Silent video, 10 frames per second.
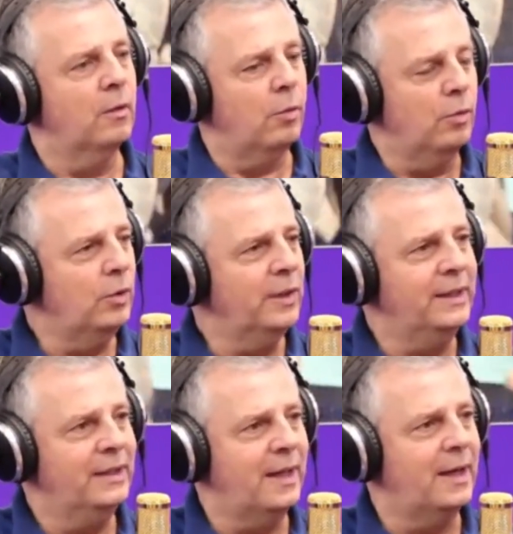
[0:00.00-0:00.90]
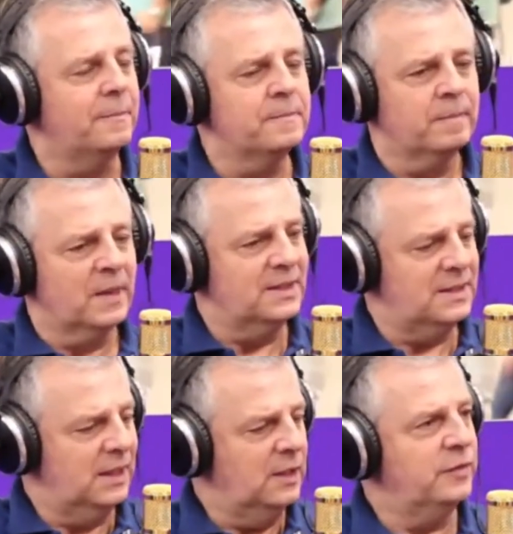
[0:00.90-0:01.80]
Como ele é
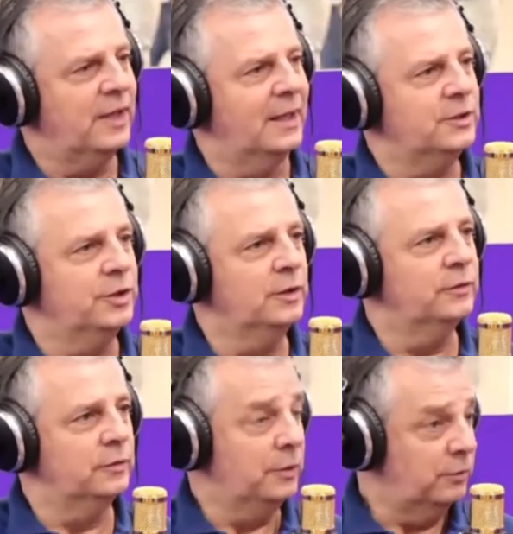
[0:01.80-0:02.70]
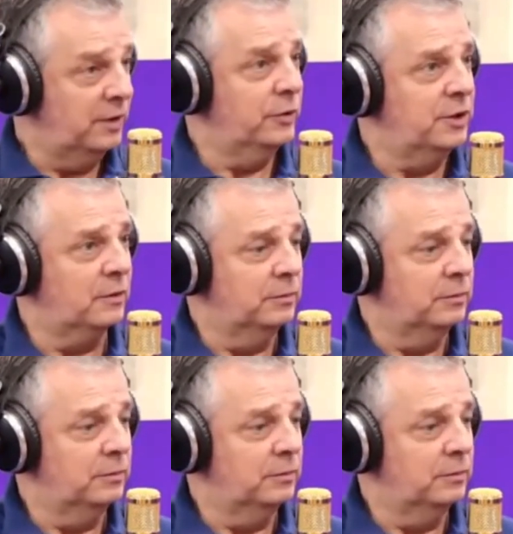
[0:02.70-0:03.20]
significativo e o que você